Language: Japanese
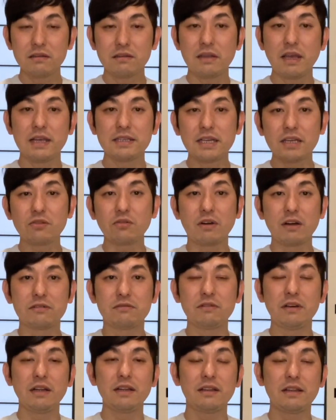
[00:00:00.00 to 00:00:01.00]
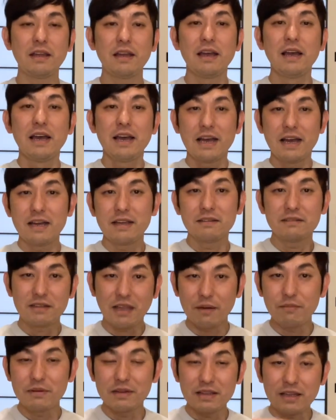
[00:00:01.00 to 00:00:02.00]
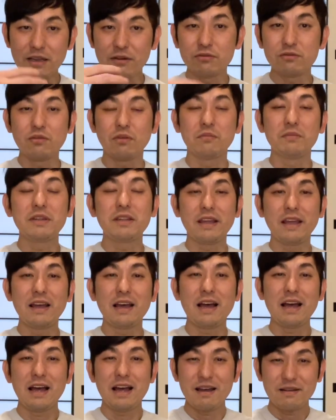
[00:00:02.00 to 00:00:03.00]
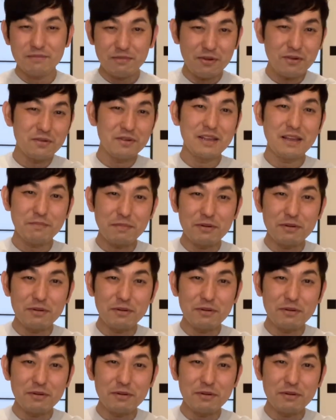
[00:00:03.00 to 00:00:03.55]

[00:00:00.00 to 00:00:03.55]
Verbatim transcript: 餌とかくれて食べてるのを見て「ああもうやっ